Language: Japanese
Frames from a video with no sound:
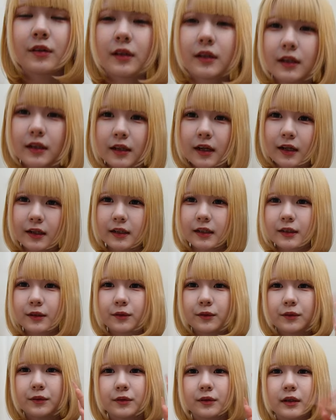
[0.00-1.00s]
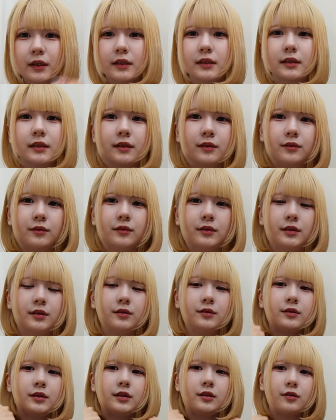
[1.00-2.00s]
たり、ありがとうの感謝の
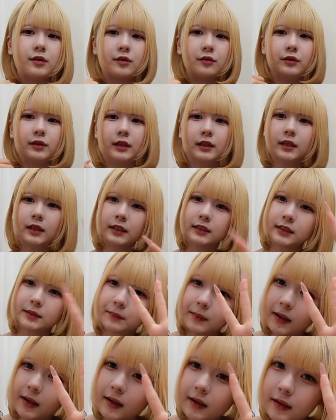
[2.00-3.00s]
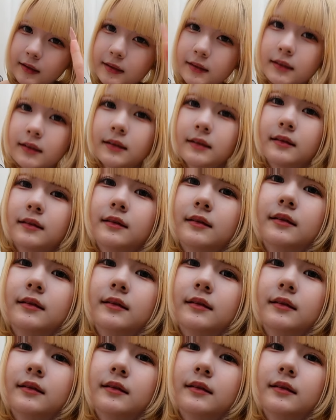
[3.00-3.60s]
ストーリーとかをやったりします。